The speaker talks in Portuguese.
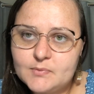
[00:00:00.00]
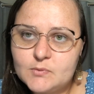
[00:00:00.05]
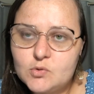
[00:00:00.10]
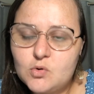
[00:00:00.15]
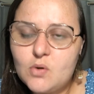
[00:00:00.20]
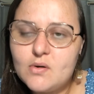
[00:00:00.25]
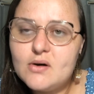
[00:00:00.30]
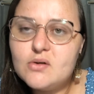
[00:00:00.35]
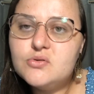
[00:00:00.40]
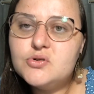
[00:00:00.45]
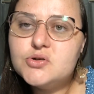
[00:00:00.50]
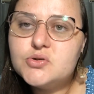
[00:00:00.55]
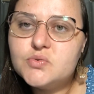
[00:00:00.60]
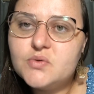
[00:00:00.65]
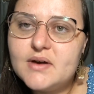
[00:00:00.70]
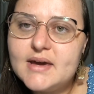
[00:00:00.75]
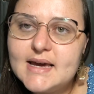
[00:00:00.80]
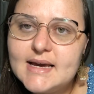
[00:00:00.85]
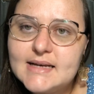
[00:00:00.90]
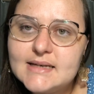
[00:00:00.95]
qual é o
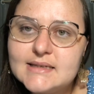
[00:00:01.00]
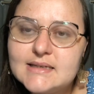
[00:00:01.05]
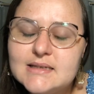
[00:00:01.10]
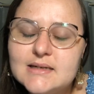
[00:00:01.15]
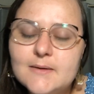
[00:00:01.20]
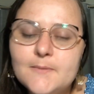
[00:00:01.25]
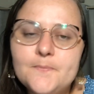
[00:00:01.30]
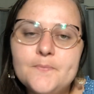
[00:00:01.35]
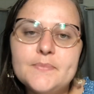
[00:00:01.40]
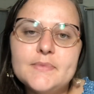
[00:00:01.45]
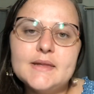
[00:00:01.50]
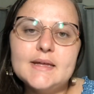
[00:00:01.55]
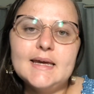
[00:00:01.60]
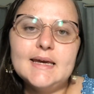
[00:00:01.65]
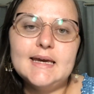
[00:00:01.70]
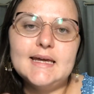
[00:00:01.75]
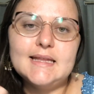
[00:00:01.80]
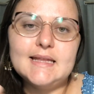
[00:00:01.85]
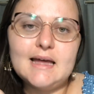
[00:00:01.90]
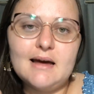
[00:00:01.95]
juiz
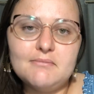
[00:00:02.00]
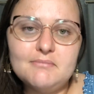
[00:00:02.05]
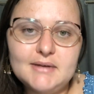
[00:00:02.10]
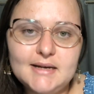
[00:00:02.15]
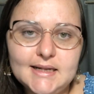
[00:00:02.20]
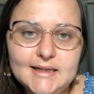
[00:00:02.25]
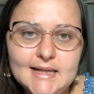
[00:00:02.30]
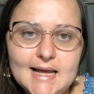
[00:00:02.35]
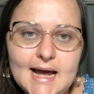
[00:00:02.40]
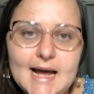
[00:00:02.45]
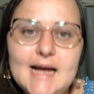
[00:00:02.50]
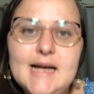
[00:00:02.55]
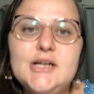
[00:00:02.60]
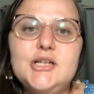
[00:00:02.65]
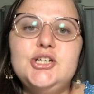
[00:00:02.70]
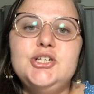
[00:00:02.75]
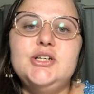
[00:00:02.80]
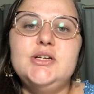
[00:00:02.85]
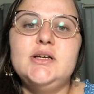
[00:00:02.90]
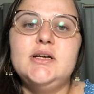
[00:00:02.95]
que tem
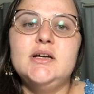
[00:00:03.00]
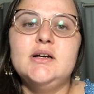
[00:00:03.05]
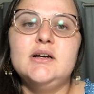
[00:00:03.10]
habilidade,